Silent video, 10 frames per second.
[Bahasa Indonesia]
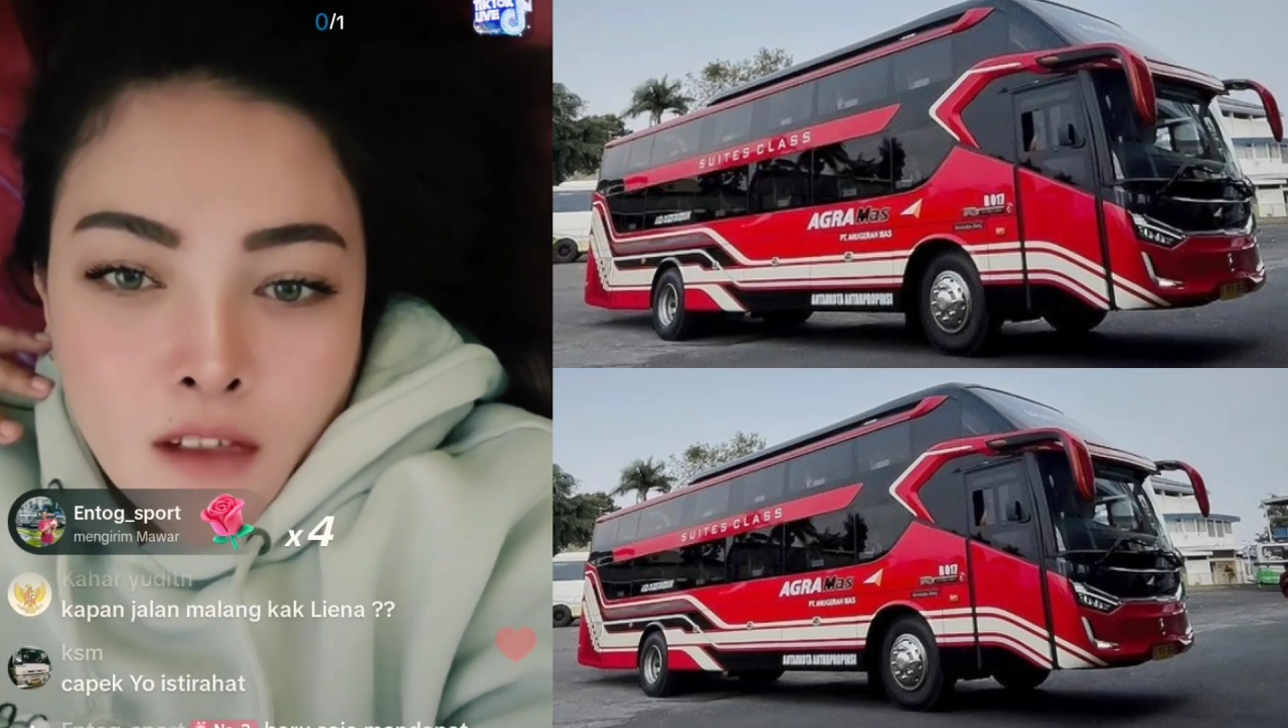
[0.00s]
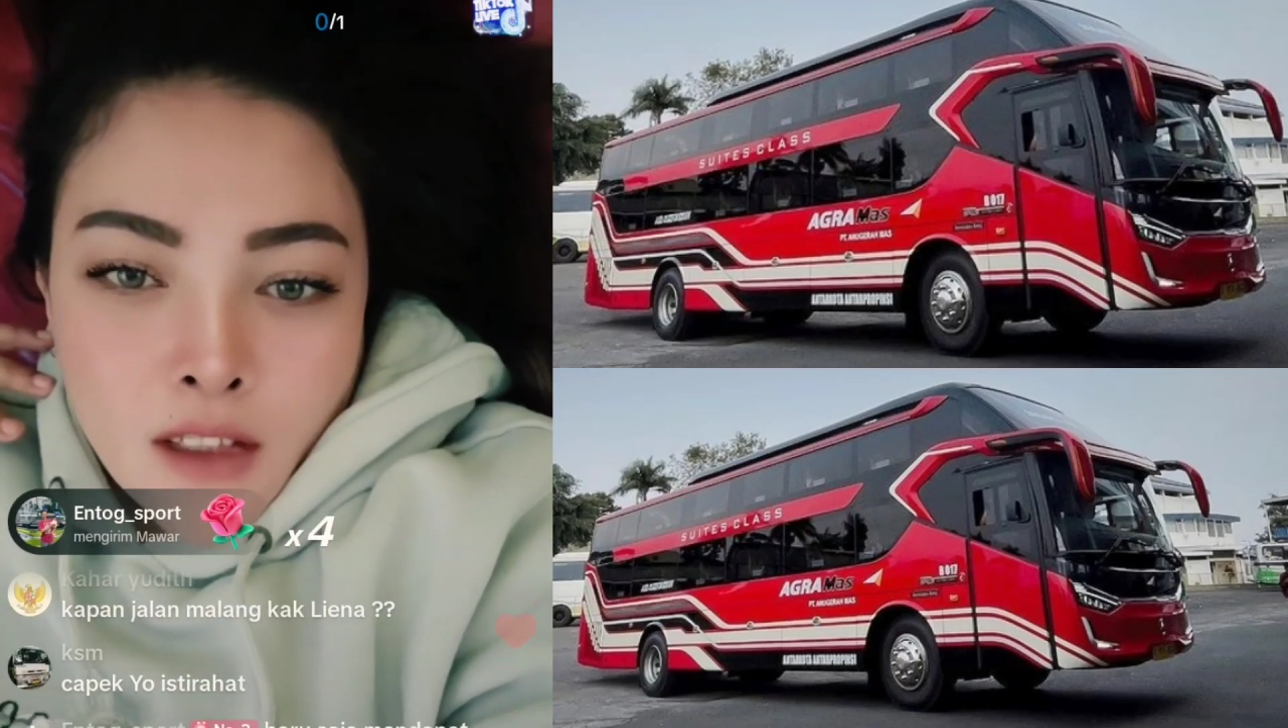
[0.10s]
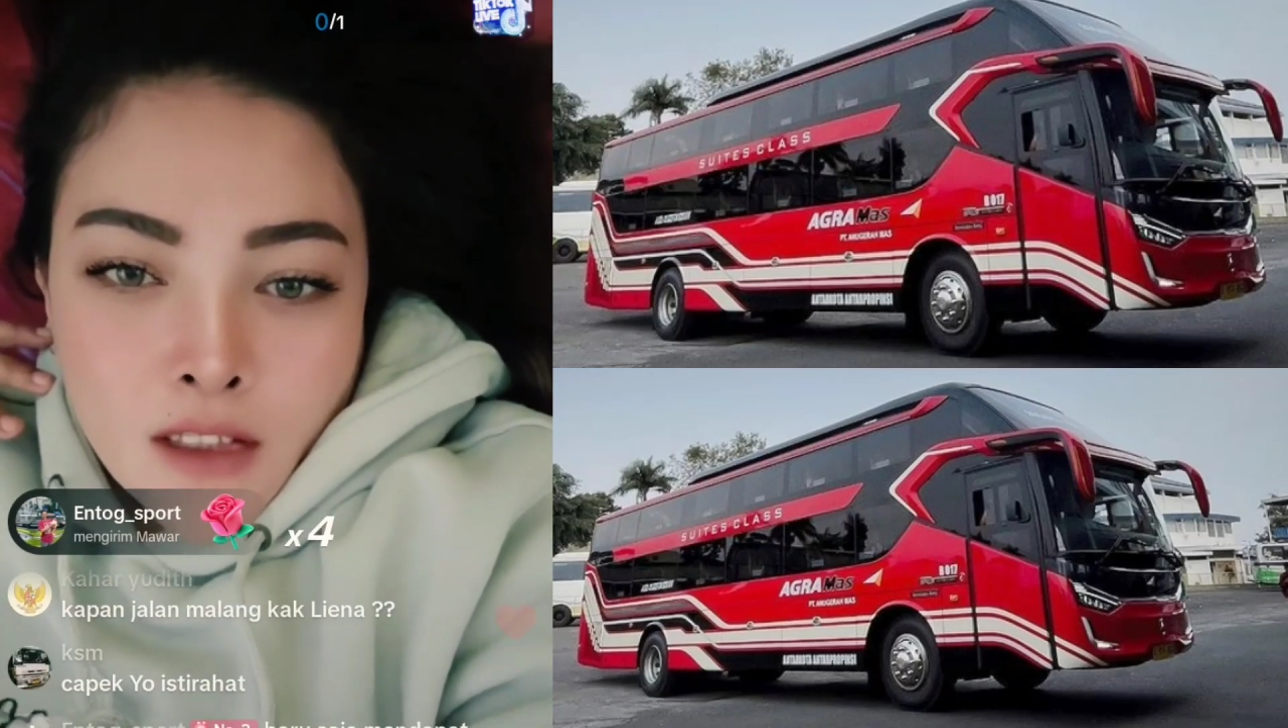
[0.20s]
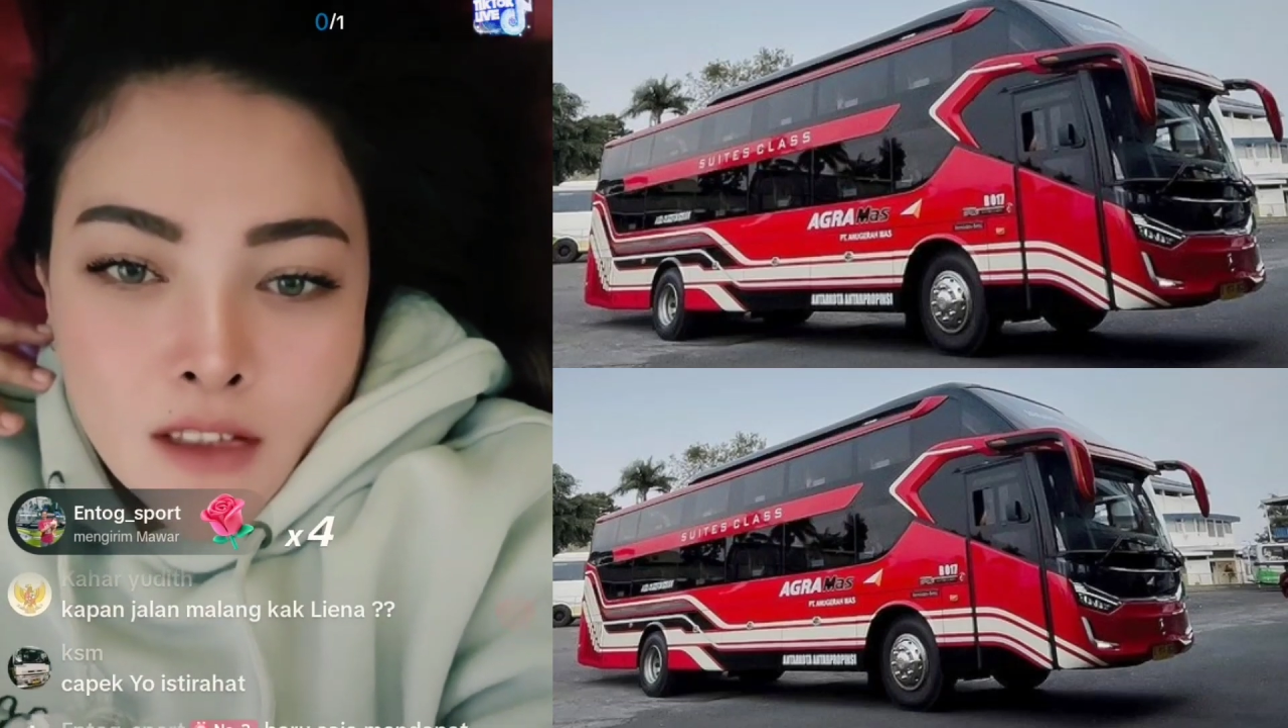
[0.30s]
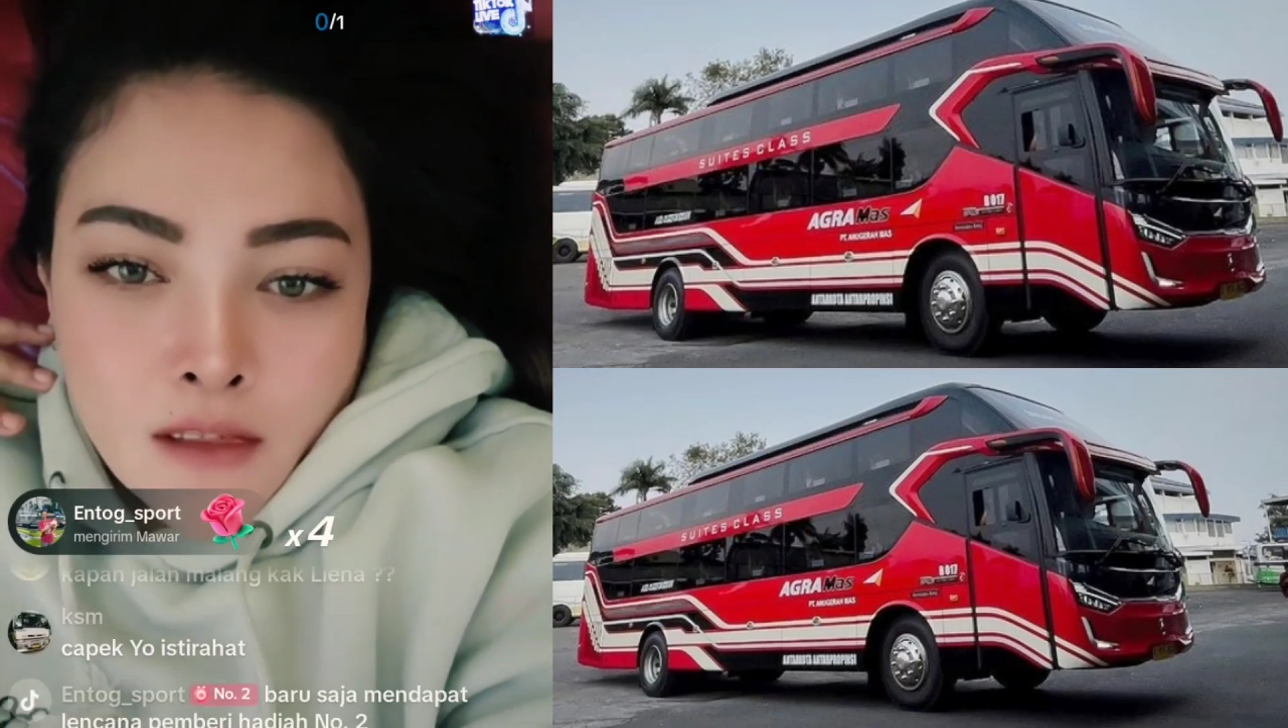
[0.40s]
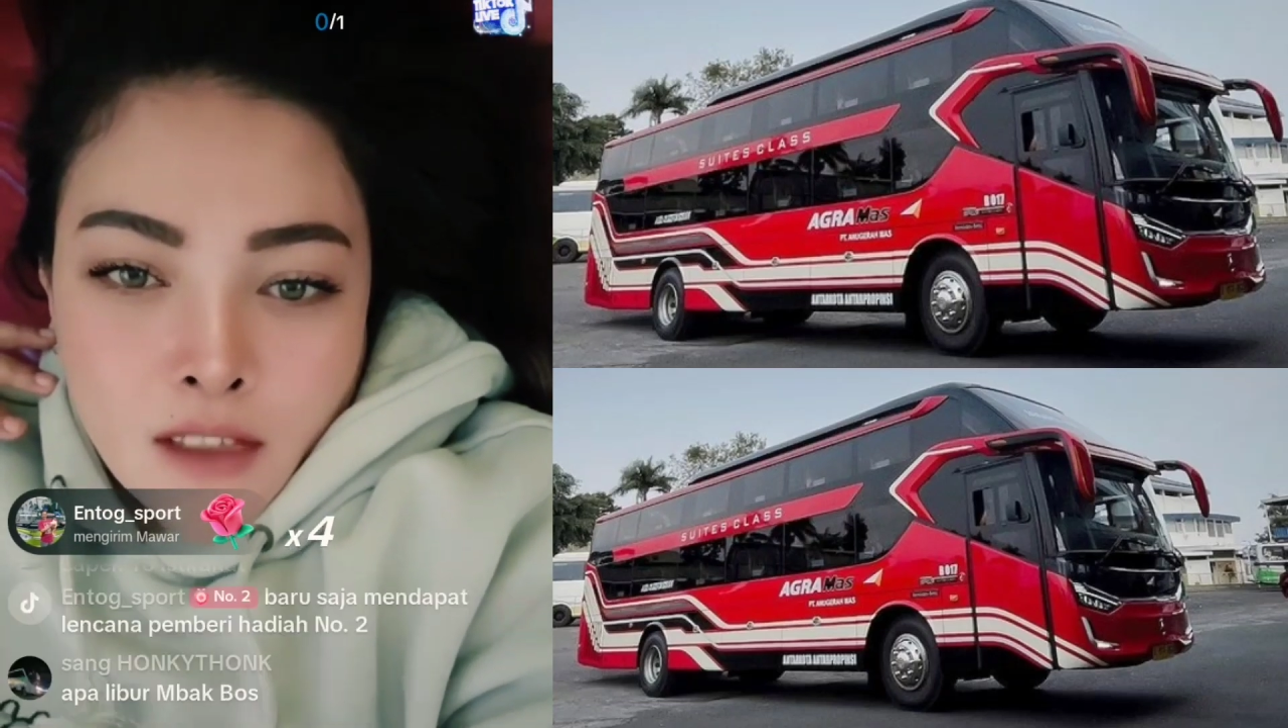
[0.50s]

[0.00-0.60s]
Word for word: aku aja